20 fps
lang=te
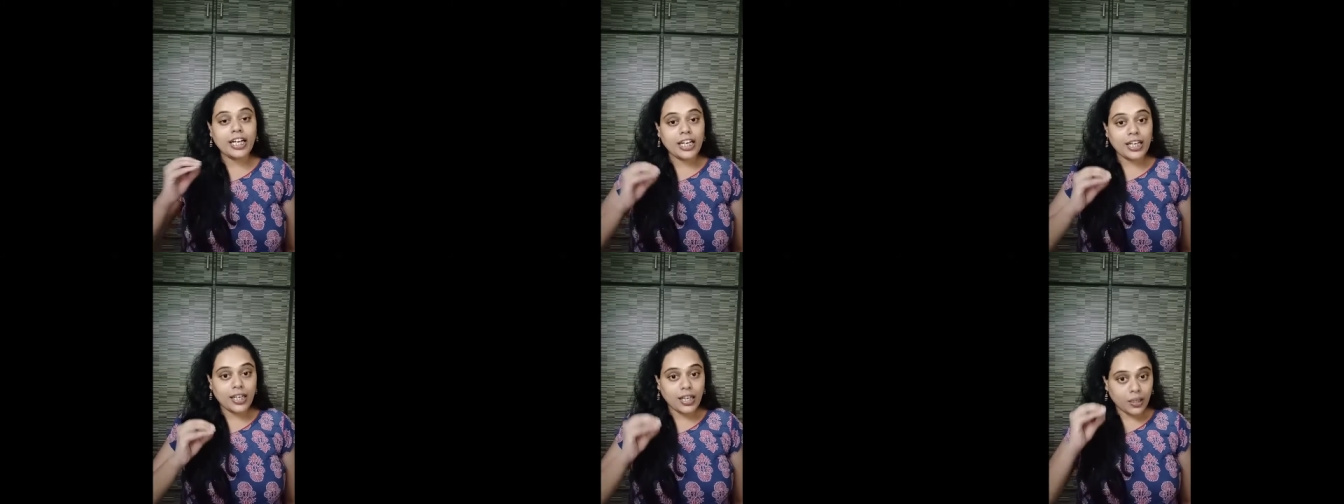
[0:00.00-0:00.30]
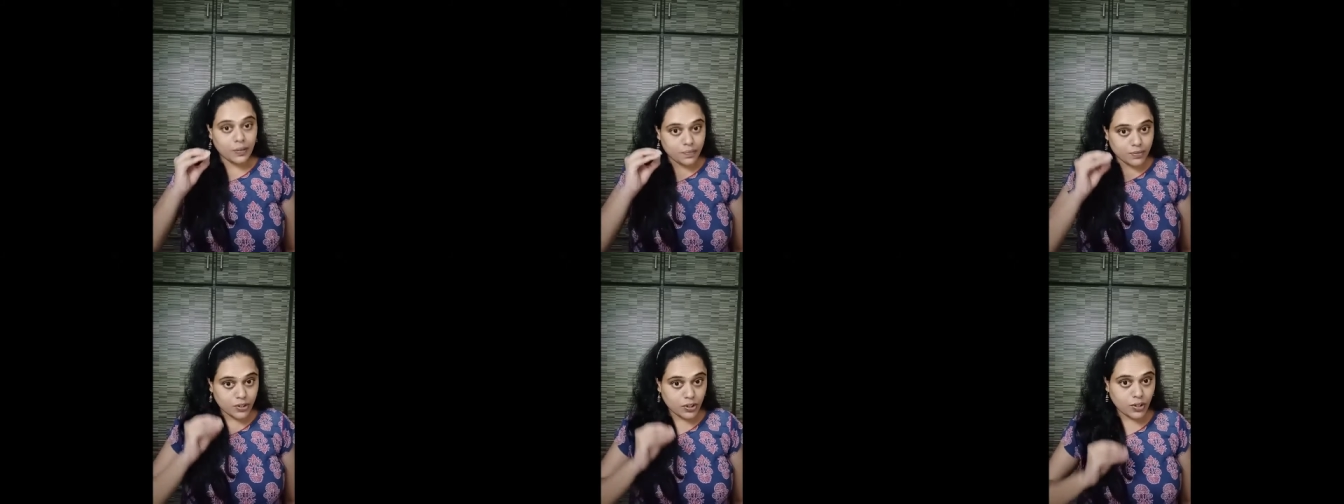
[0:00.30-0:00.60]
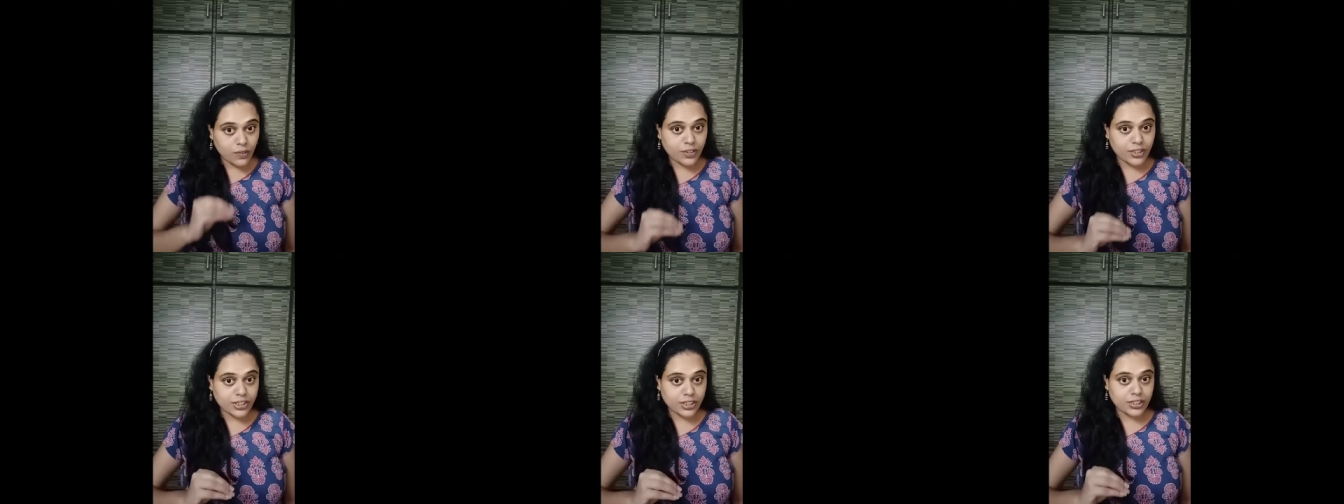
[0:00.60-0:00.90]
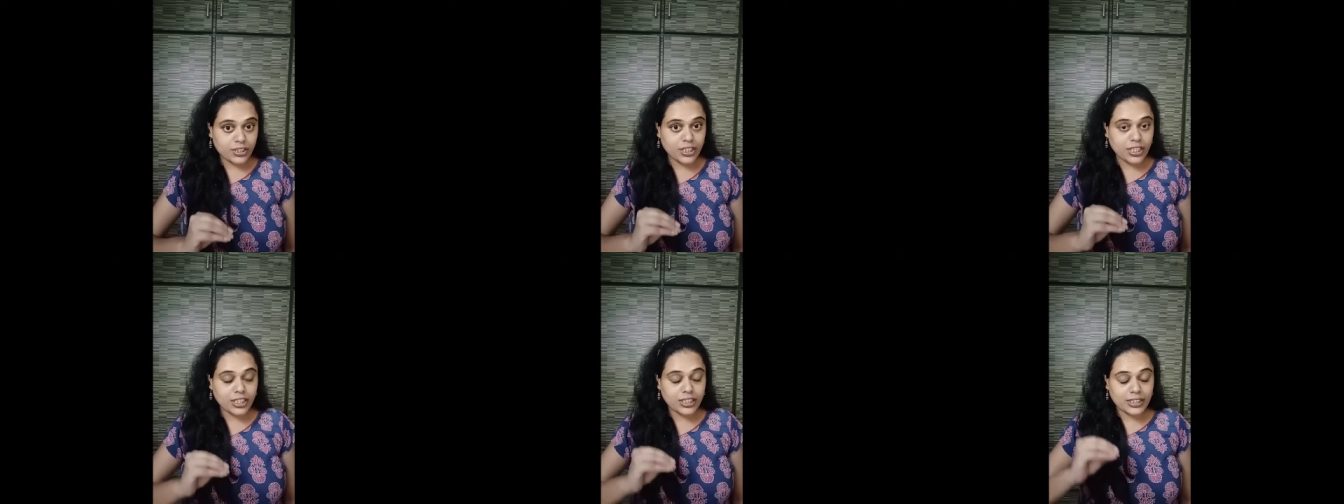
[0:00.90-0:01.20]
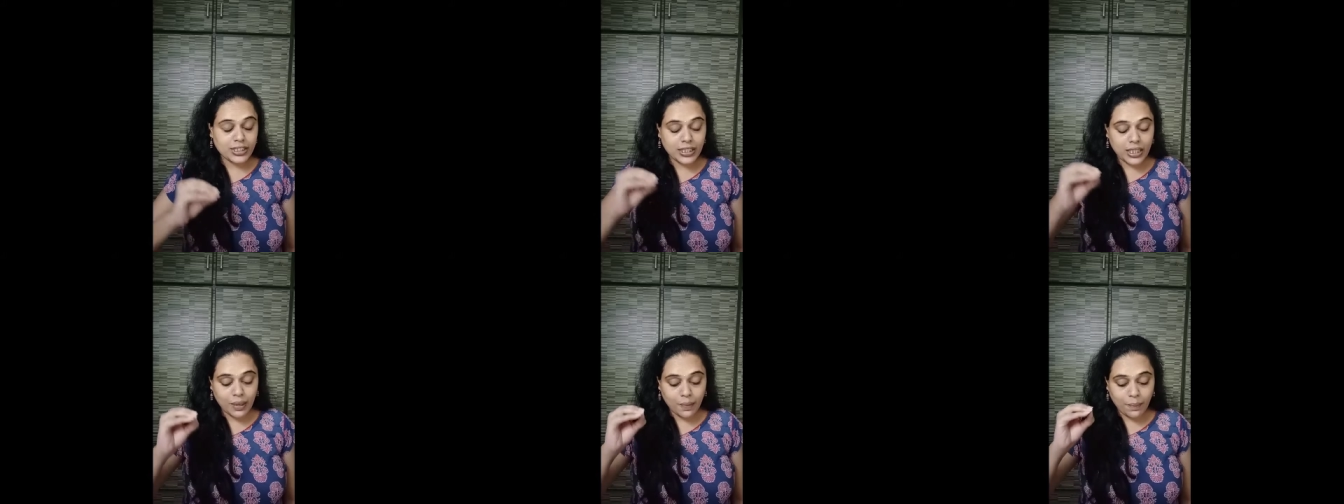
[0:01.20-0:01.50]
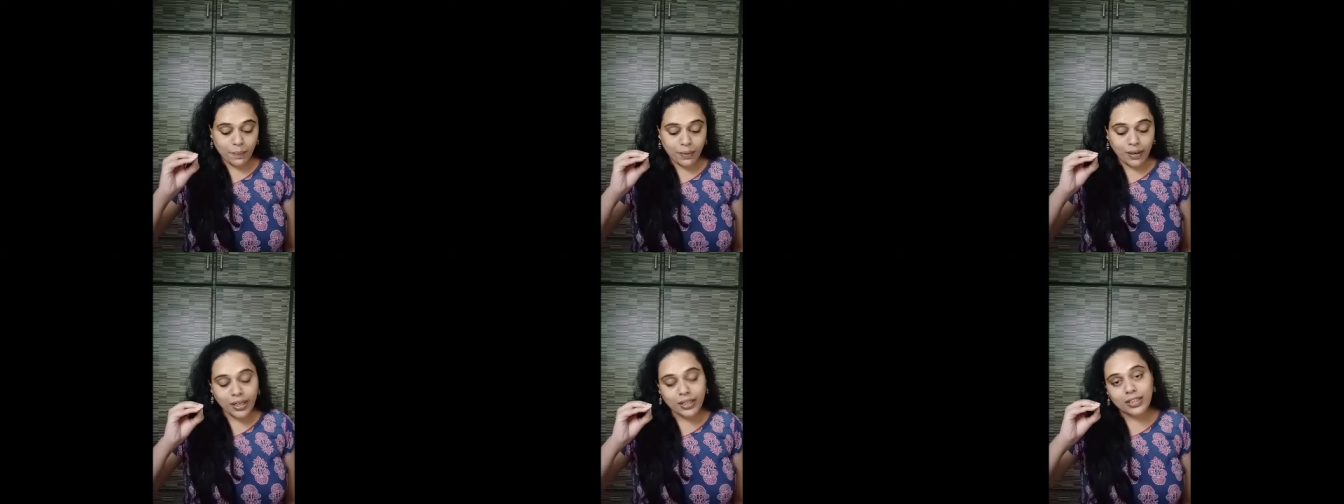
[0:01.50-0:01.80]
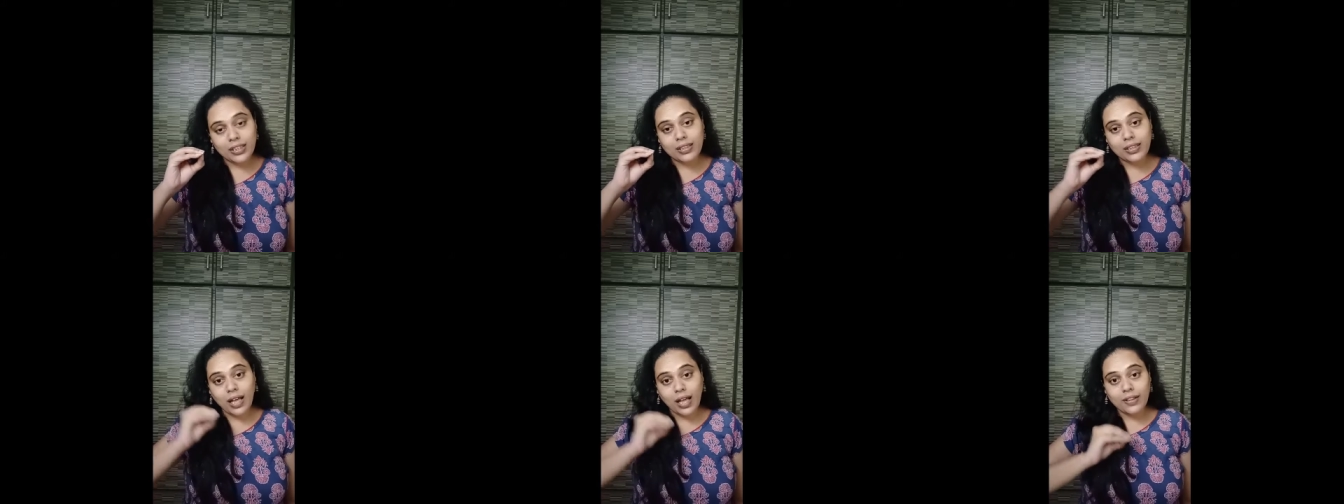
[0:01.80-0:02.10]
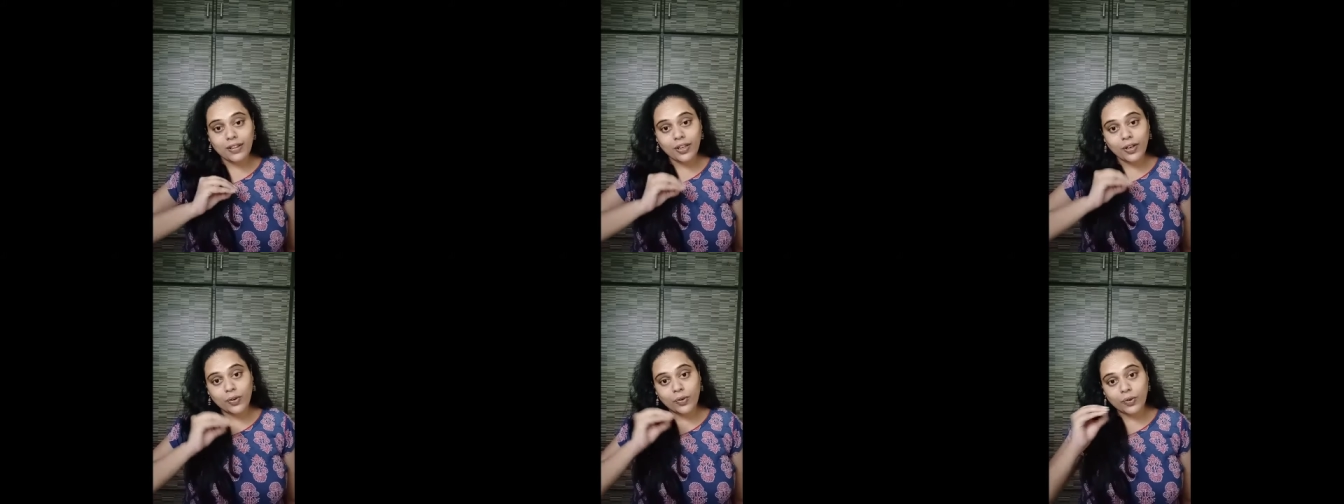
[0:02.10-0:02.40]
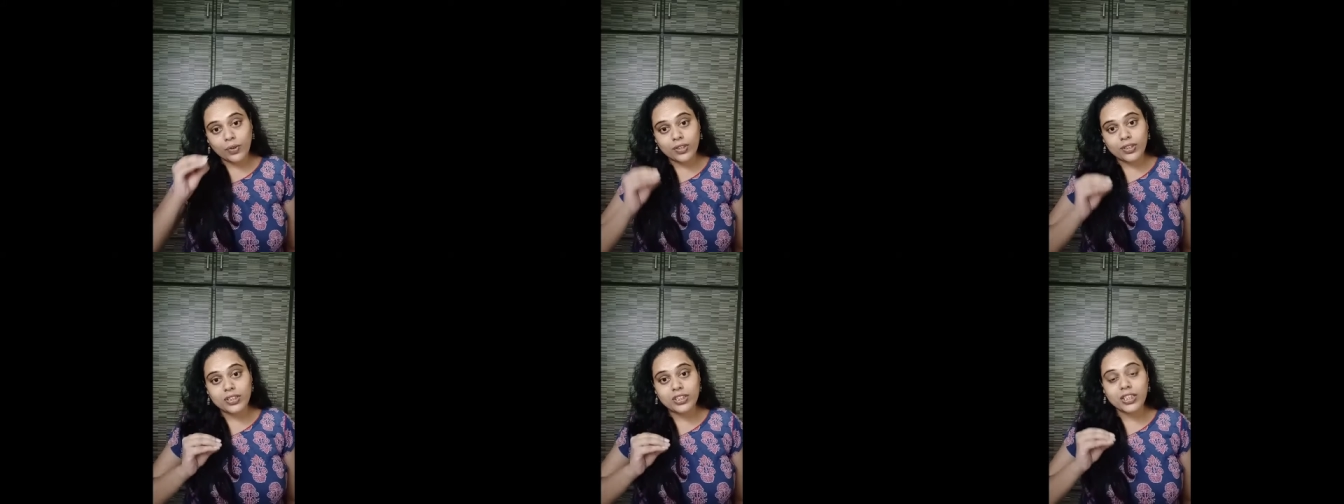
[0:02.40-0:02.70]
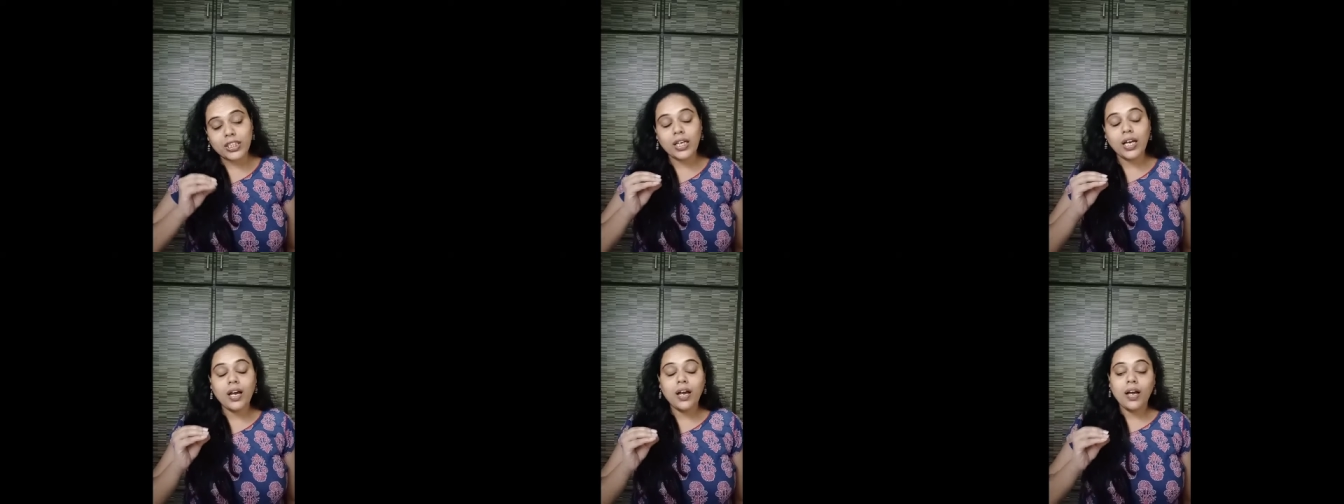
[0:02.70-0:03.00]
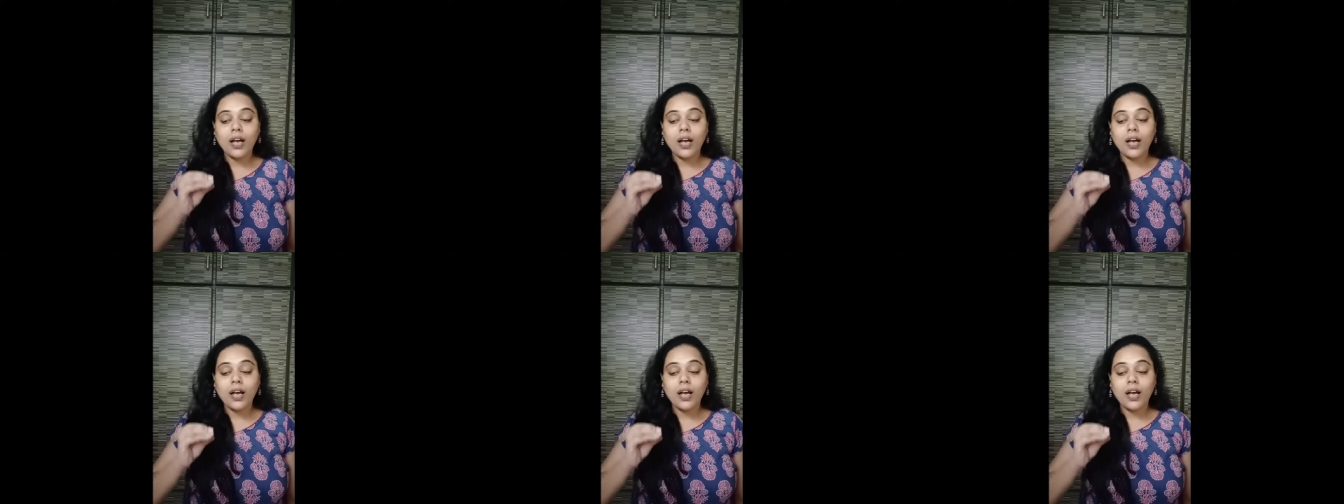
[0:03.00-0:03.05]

కానీ అబ్జర్వేషన్ చేసి ఎప్పుడైతే అందరి గురించి